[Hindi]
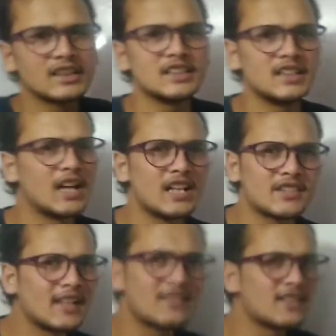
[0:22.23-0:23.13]
था कि आज
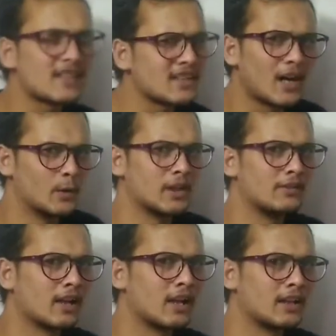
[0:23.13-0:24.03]
का लेक्चर क्या होने
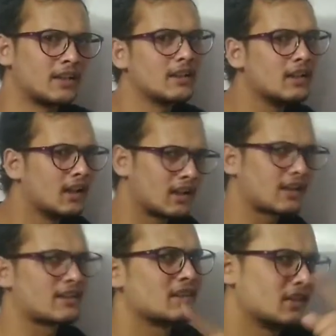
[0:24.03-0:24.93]
वाला है ठीक है अगर
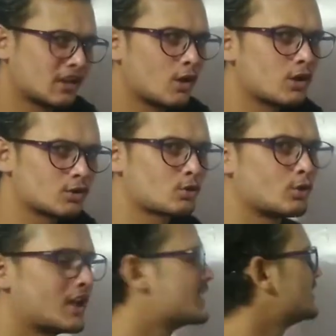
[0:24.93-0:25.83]
किसी ने देखा होगा तो उसको
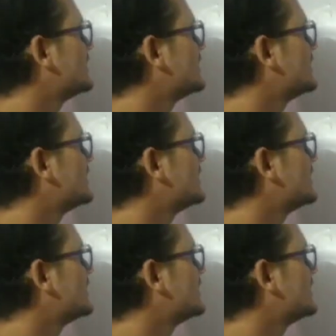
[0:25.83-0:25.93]
आज ये